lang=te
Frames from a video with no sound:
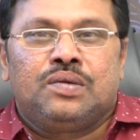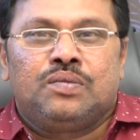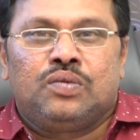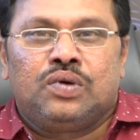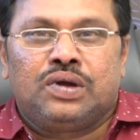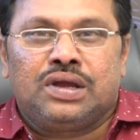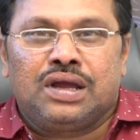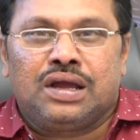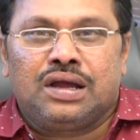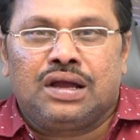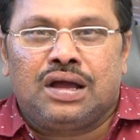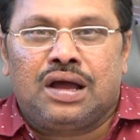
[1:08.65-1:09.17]

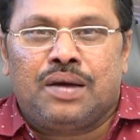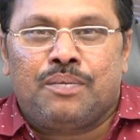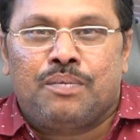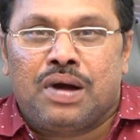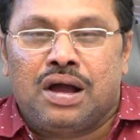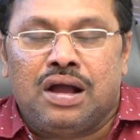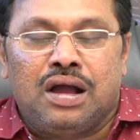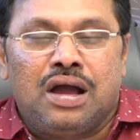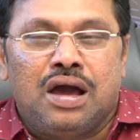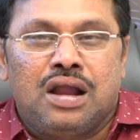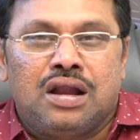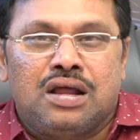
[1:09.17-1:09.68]
ముఖ్యంగా
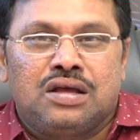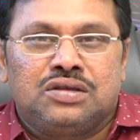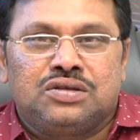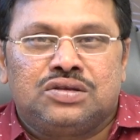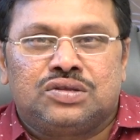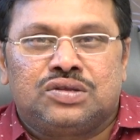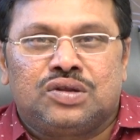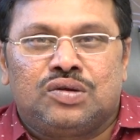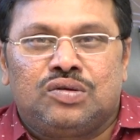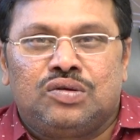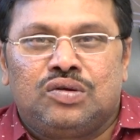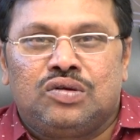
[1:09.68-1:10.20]
బంగారా
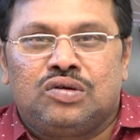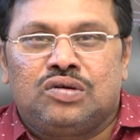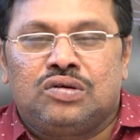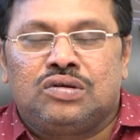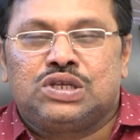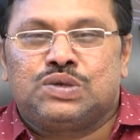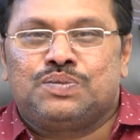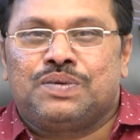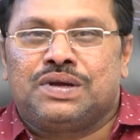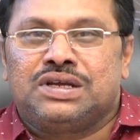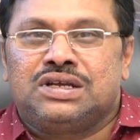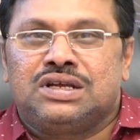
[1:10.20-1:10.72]
చిత్రంలో
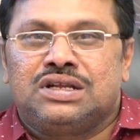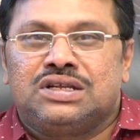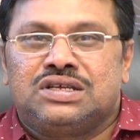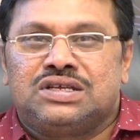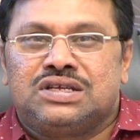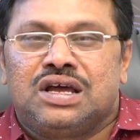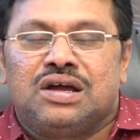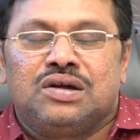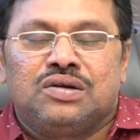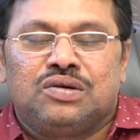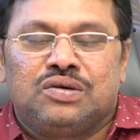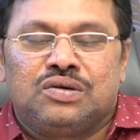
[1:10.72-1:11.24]
స్పెషల్
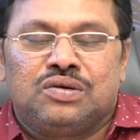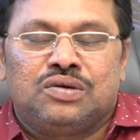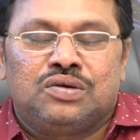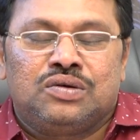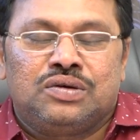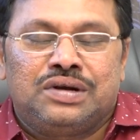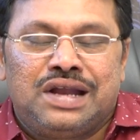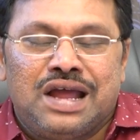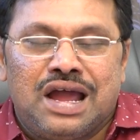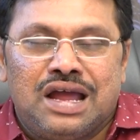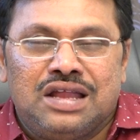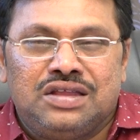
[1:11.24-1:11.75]
సాంగ్కు
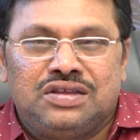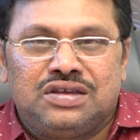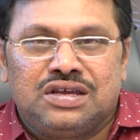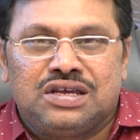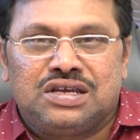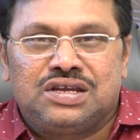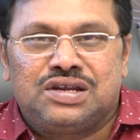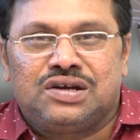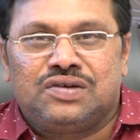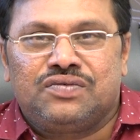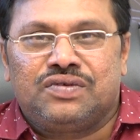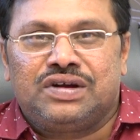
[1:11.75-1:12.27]
డ్యాన్స్
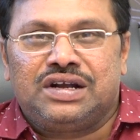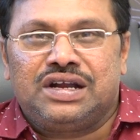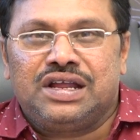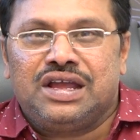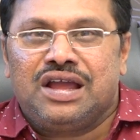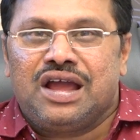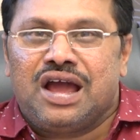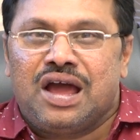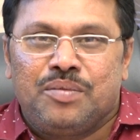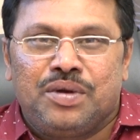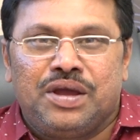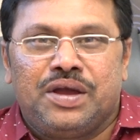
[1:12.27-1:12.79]
చేసినటువంటి
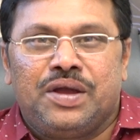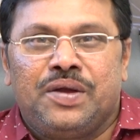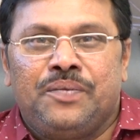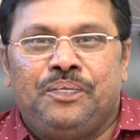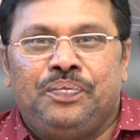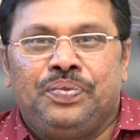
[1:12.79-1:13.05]
ఆమె